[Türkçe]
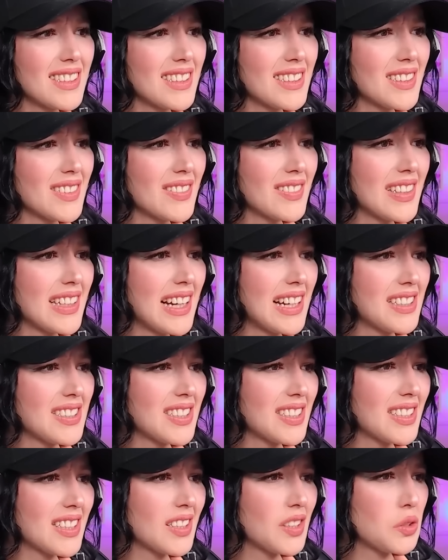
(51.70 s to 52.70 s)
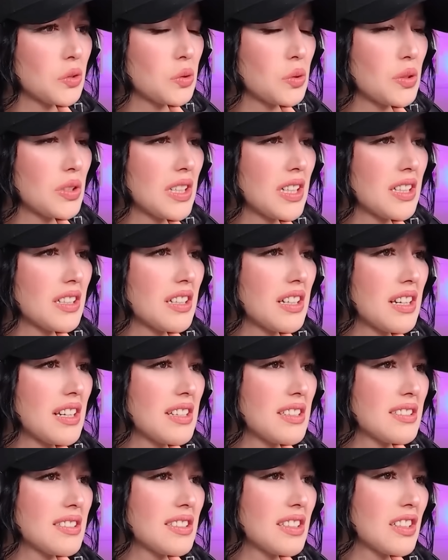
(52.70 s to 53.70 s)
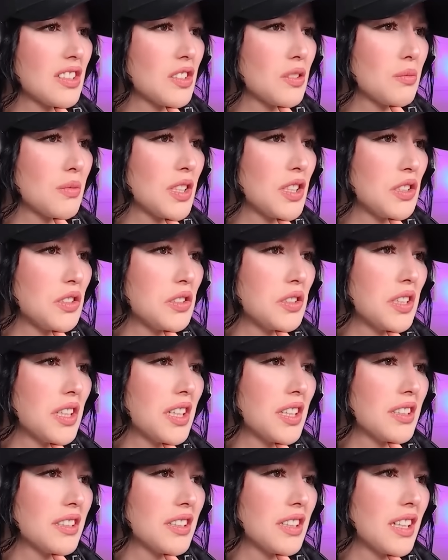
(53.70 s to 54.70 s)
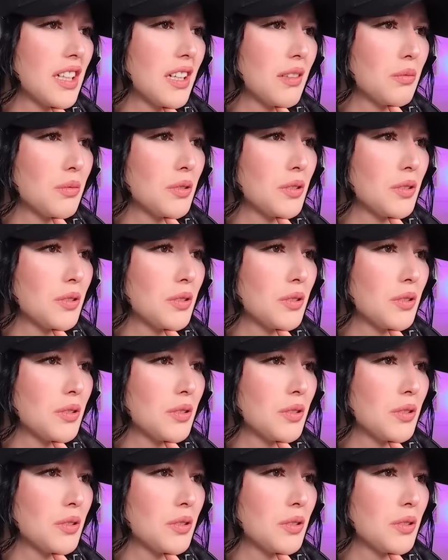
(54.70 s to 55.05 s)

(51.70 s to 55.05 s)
Sanırım gerçekten de dünyanın en saçma icadı ya